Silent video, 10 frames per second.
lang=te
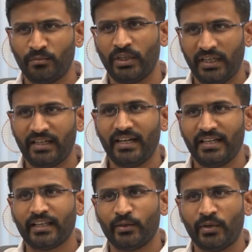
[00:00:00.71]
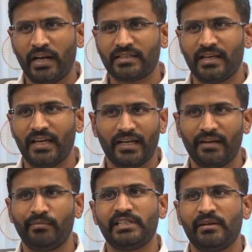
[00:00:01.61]
మొదటిగా ఈ తెలుగు రాష్ట్రాల్లో
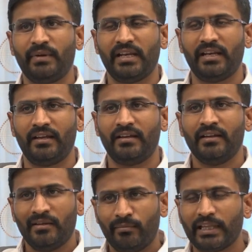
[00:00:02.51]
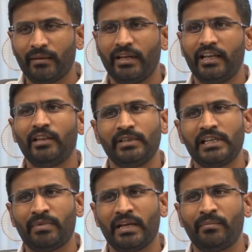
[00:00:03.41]
ఇక్కడ బీజేపీ అనే పదమే లేదు
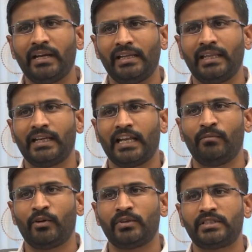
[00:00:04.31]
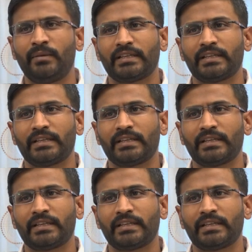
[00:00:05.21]
బీజేపీ అనే పార్టీ అధికారంలోకి వచ్చే